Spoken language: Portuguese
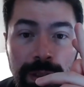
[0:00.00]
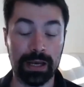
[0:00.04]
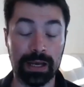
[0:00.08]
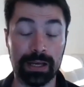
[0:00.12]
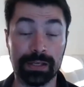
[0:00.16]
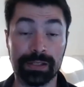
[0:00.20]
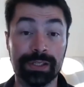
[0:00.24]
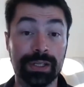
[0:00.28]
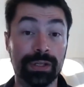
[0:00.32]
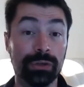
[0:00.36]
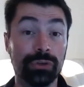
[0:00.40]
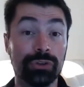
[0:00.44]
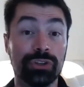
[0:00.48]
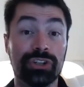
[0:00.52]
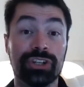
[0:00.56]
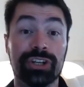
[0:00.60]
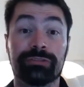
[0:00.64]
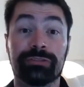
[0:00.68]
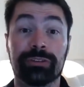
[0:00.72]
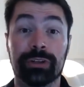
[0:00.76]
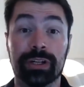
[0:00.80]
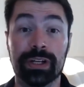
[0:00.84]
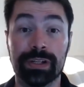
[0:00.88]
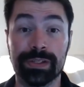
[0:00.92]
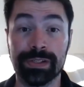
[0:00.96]
A cirurgia
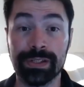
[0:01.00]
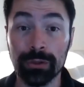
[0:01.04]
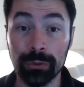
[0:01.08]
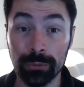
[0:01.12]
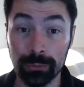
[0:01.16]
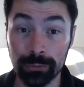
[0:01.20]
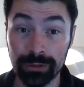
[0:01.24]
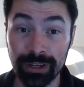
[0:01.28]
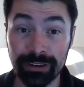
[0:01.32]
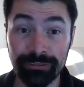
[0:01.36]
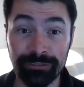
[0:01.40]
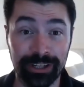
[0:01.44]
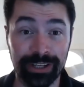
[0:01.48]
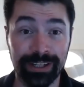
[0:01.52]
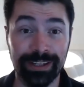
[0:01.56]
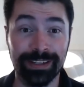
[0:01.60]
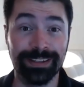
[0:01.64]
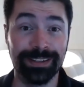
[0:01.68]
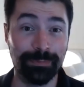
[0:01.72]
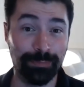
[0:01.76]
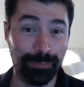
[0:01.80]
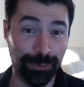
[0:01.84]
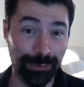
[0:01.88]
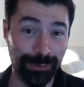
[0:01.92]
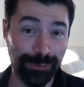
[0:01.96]
foi na segunda-feira,
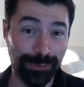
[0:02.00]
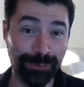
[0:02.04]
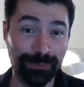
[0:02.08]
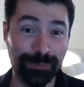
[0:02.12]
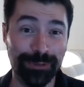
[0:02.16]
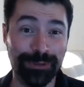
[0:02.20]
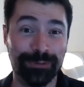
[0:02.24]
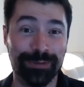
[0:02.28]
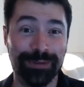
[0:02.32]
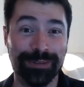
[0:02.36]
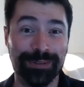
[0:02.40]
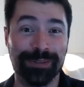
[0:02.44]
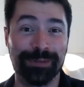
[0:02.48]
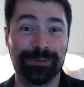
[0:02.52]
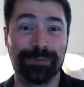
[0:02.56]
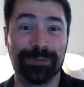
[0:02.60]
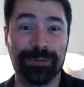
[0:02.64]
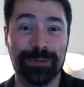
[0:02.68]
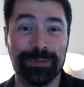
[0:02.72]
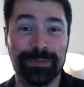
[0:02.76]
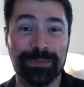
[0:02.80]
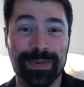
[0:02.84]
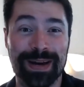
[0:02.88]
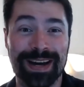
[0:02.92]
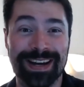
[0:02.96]
depois do Motivação para o
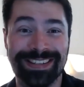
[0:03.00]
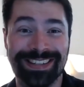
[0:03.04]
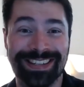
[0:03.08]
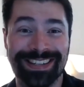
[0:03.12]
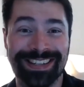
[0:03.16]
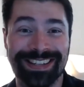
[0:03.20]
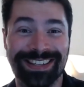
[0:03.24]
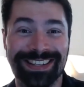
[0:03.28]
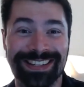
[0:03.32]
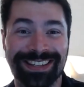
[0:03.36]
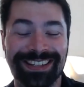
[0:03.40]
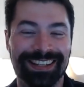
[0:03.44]
Combate.